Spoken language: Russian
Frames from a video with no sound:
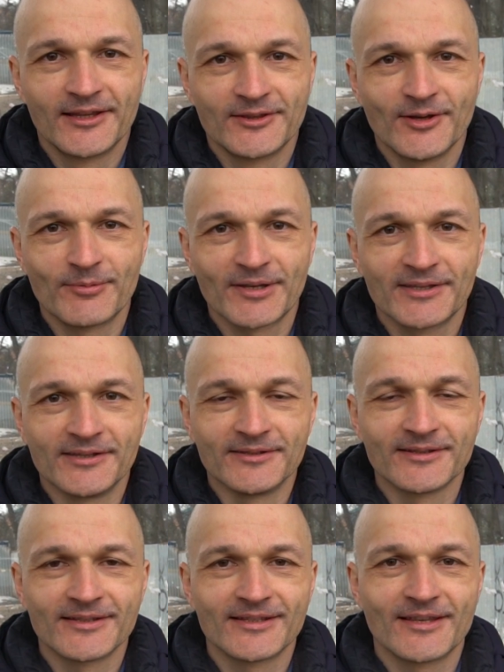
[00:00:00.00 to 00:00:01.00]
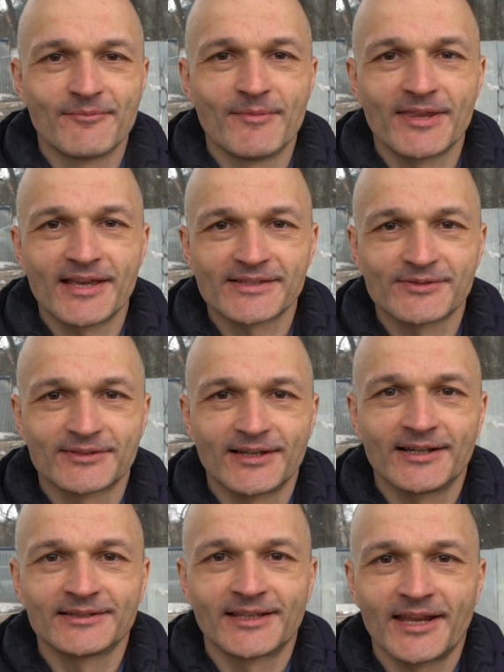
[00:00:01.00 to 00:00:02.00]
Добрый день, меня зовут
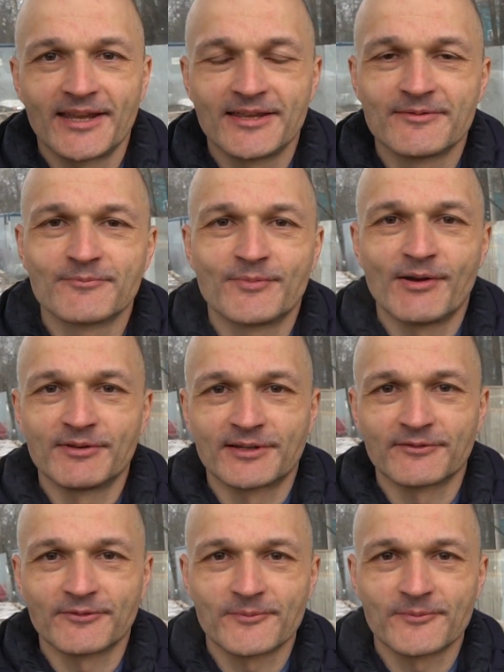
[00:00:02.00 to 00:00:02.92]
Андрей Павлик.